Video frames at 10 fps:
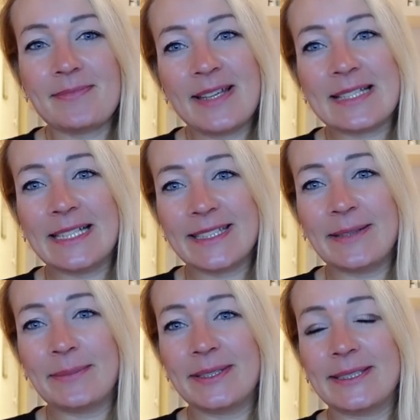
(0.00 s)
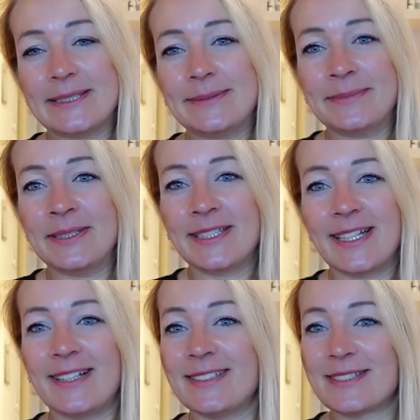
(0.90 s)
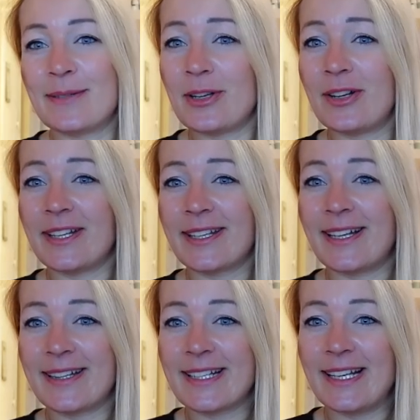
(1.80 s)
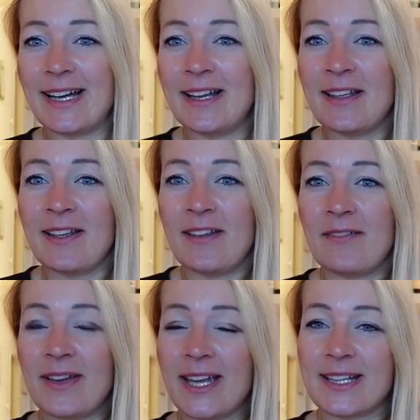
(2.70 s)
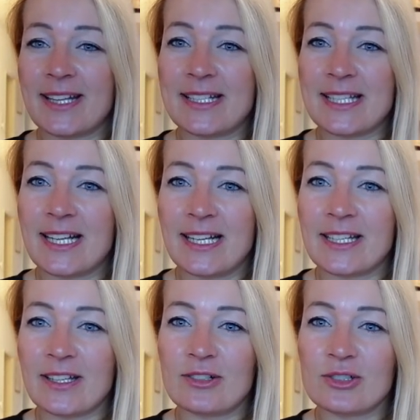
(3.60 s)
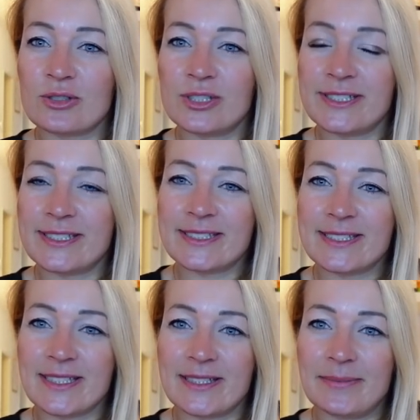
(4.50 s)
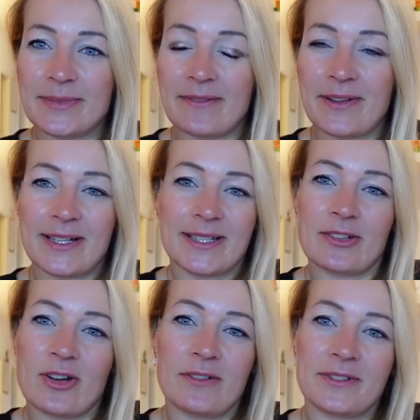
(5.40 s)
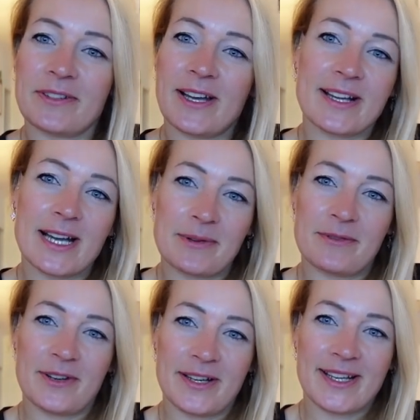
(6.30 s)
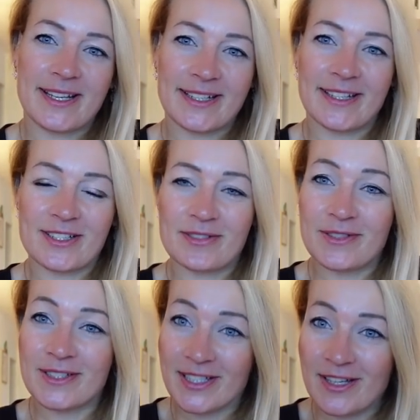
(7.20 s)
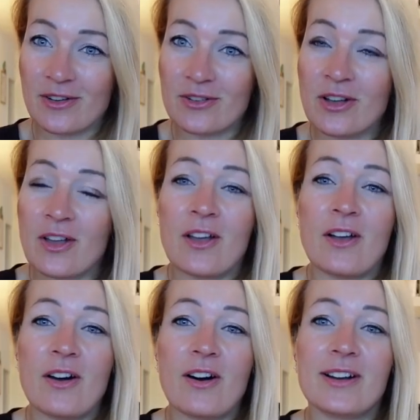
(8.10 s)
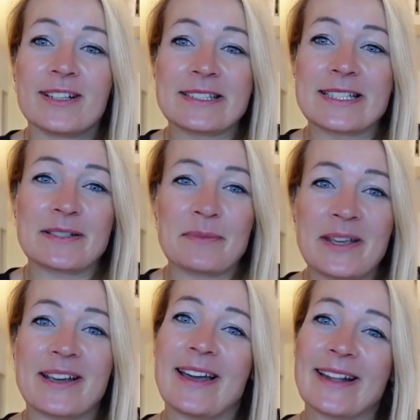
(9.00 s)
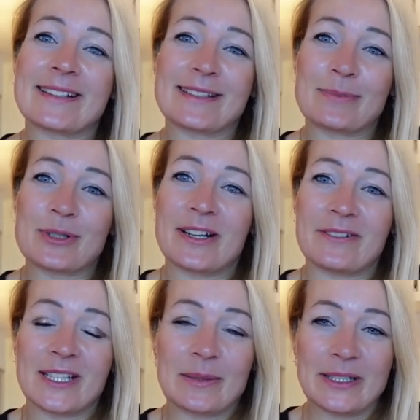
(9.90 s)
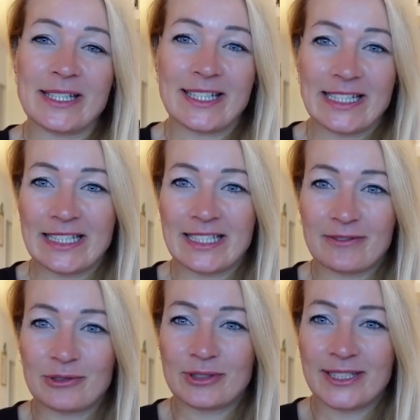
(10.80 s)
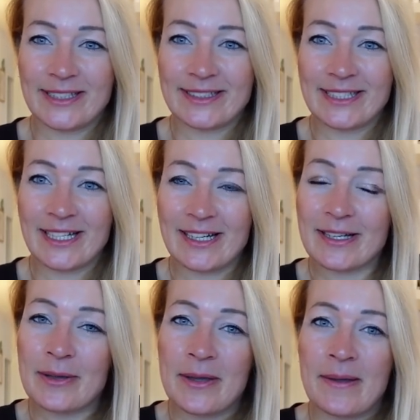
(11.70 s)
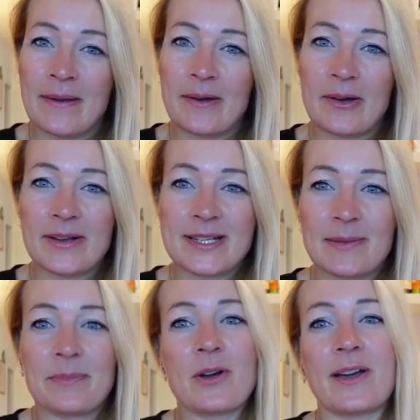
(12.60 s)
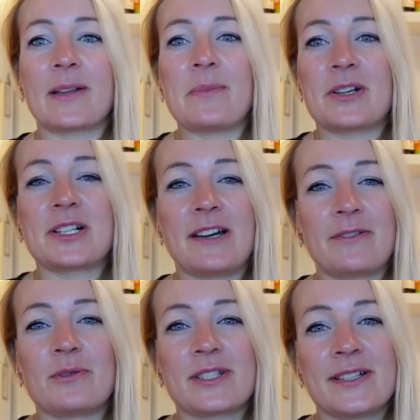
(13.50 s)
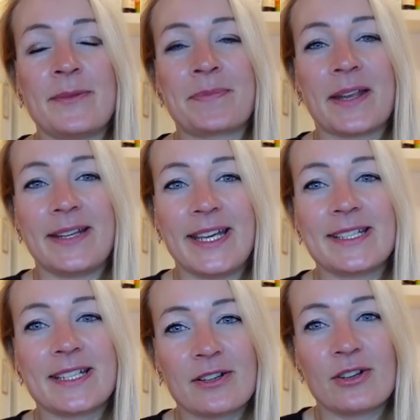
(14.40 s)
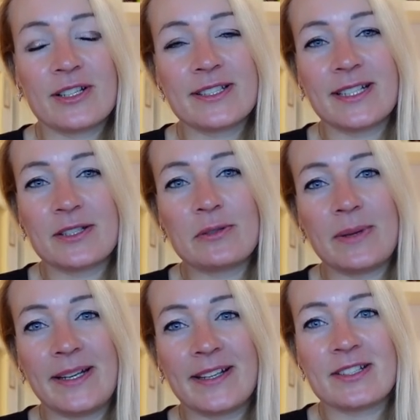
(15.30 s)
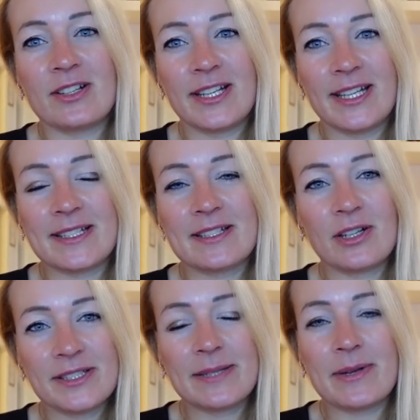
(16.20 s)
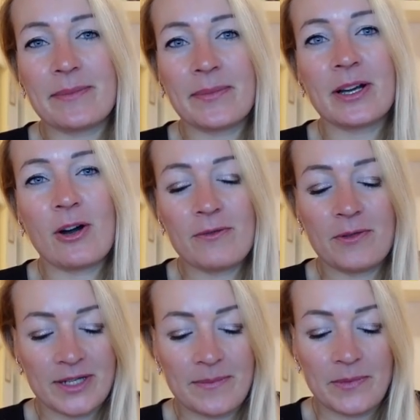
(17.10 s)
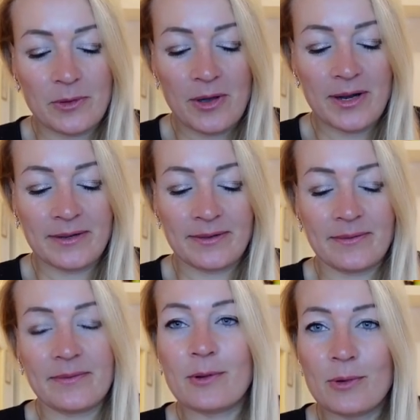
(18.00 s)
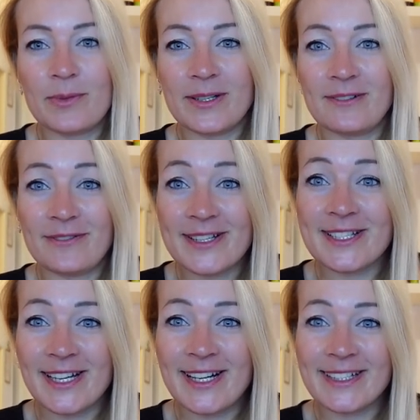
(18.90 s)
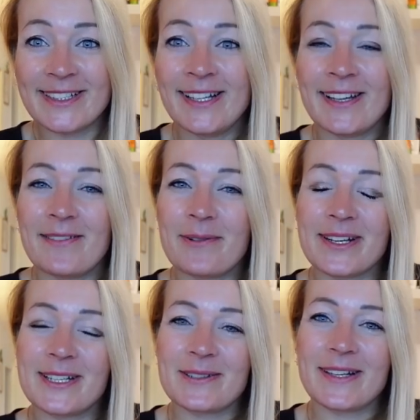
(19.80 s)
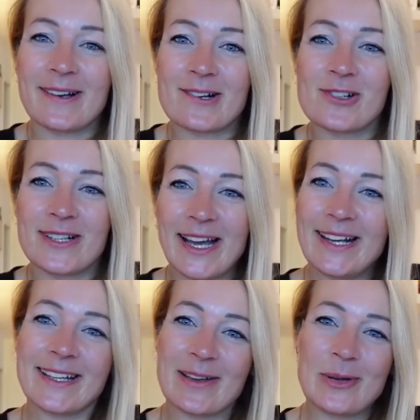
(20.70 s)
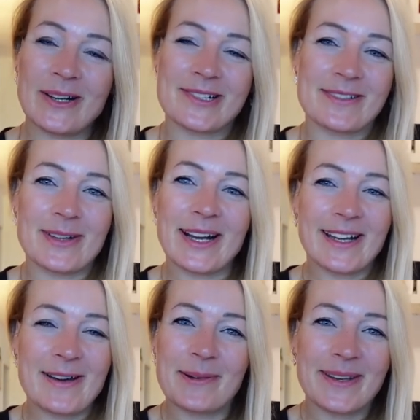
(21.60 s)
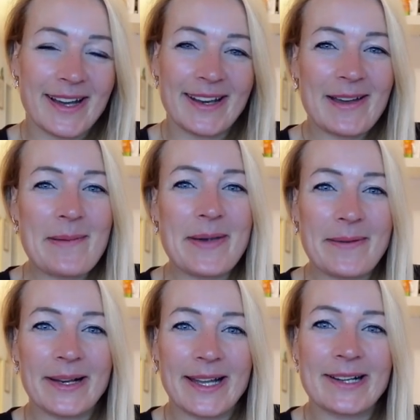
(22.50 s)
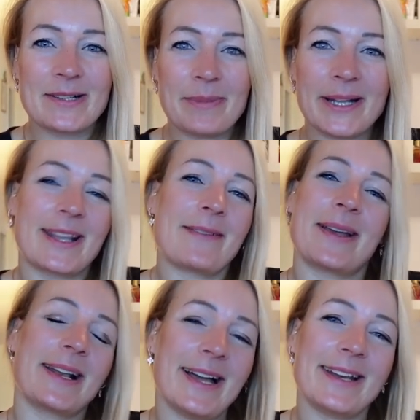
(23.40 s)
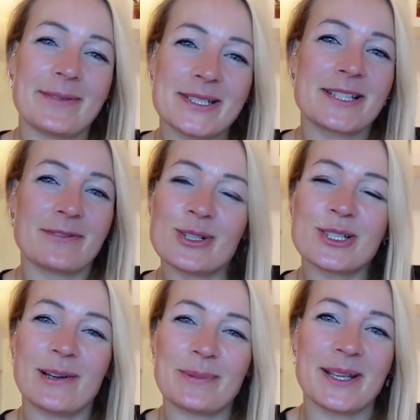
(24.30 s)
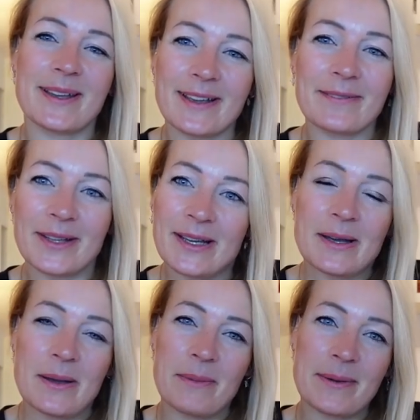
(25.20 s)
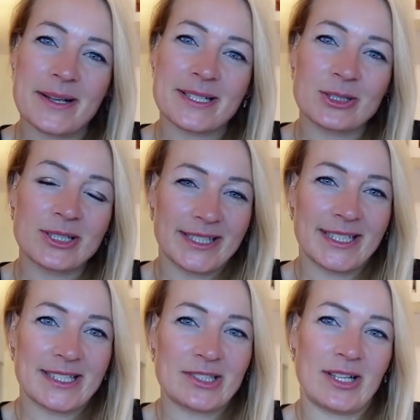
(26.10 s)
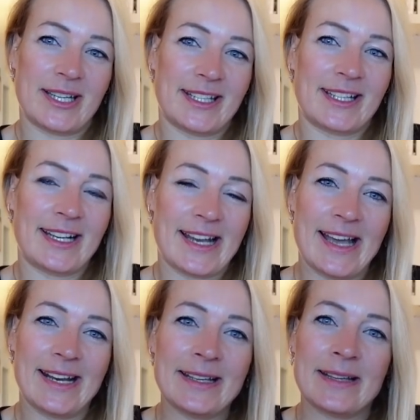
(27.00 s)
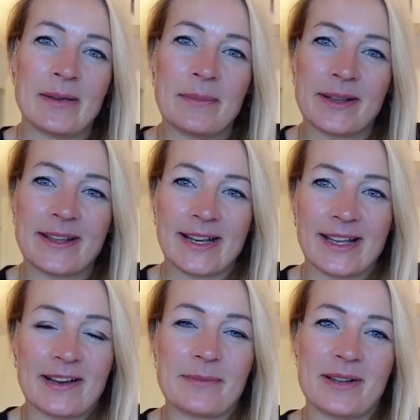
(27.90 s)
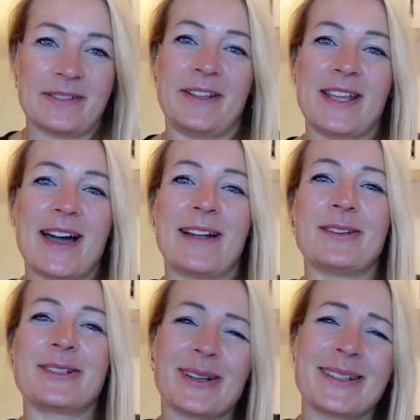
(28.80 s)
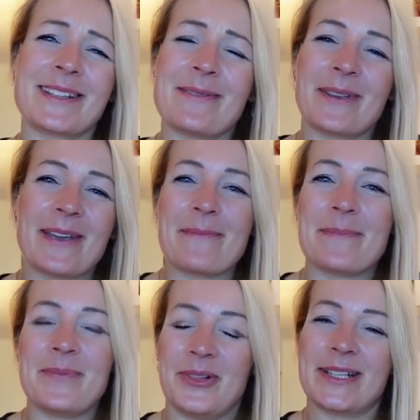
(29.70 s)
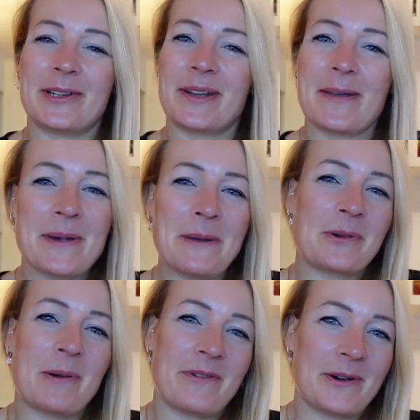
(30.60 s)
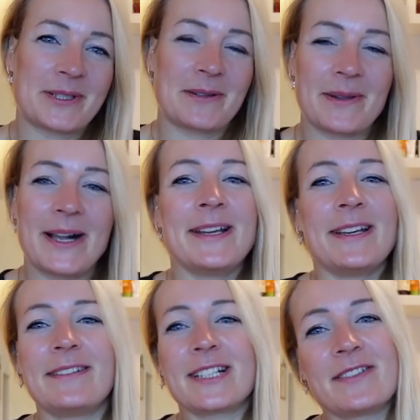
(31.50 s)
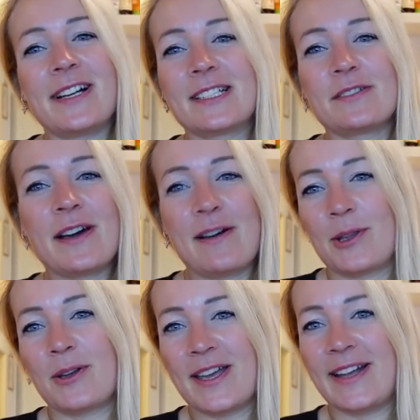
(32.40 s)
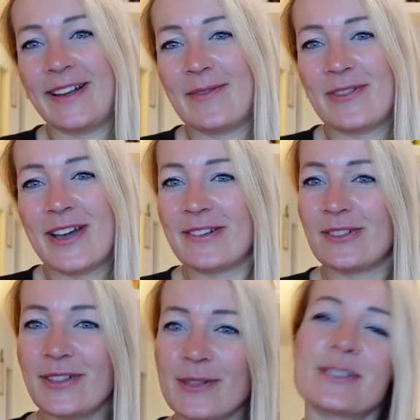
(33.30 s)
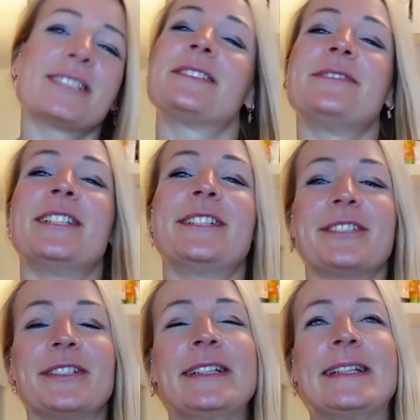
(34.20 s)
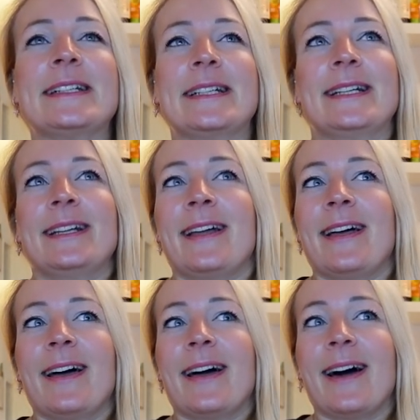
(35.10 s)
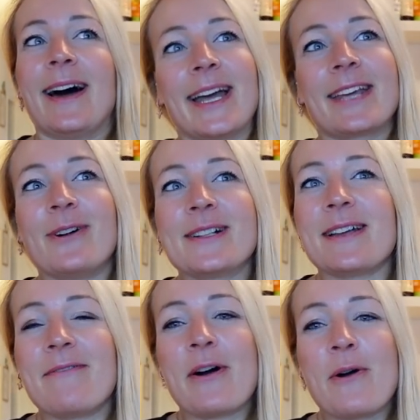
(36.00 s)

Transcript: Seitdem, ähm, ja, ist immer noch nicht ganz klar, wer jetzt tatsächlich schuld ist. Ähm, da warte ich noch auf die Freigabe von der gegnerischen Versicherung. Und es ist mega ätzend, es beschäftigt mich echt irgendwo jeden Tag. Und es hat mir auch echt ein paar schlaflose Nächte gekostet, dann zu überlegen, soll ich jetzt trotzdem am Kauf von dem neuen Wohnmobil festhalten, wo ich natürlich auch schon alle rebellisch gemacht habe, unter anderem meinem kleinen Spatz. Ich meine, klar, dem ist es wurscht, Hauptsache irgendwie Mama ist glücklich, der ist noch recht klein mit seinen gerade mal vier Jahren und trotzdem, ich habe das natürlich in meinem Kopf ausgemalt, was wir alles für Abenteuer erleben werden und wie gut das wird und ah, ich wollte es einfach